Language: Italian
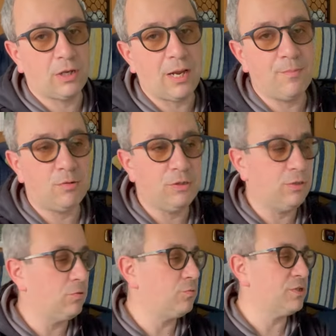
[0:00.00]
grammi quindi
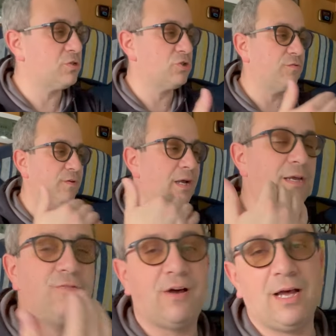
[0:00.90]
con questo ci fai i
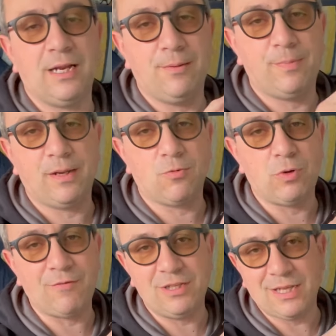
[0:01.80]
fari per una
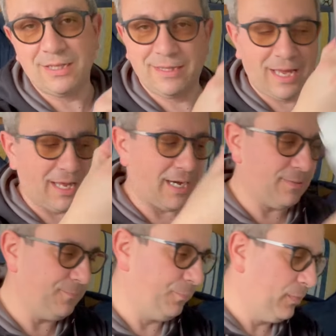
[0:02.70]
vita intera
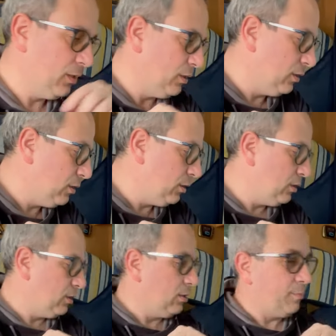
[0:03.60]

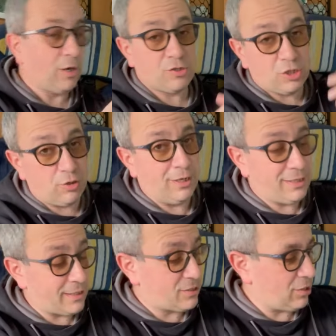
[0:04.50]
però siccome
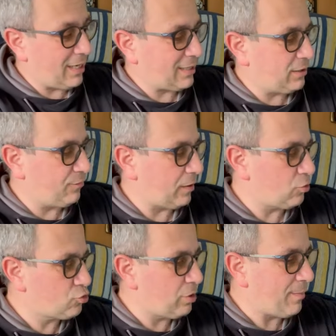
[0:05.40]
l'intenzione è anche di farlo
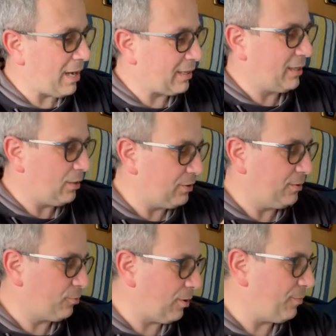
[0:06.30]
sulla macchina quindi
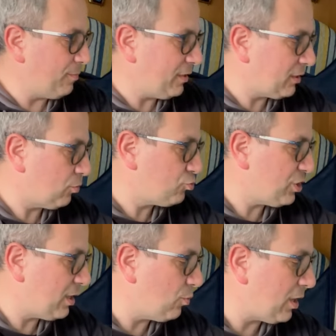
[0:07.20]
probabilmente lo
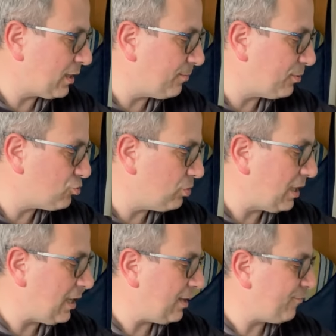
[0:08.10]
useremo anche poi
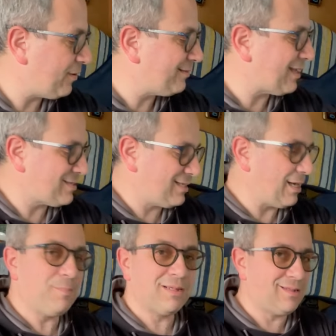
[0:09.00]
sulla fantastica
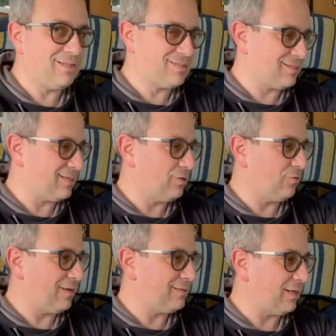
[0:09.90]
Matiz del,
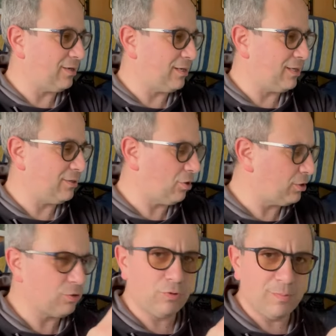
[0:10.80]
90, no,
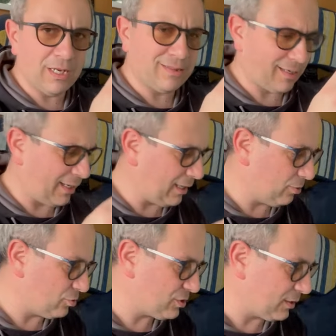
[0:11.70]
del 2003 la
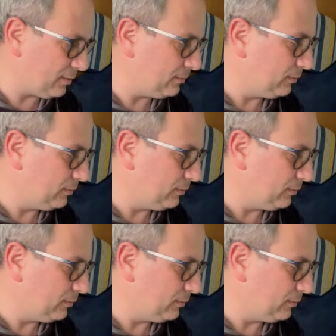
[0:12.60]
nostra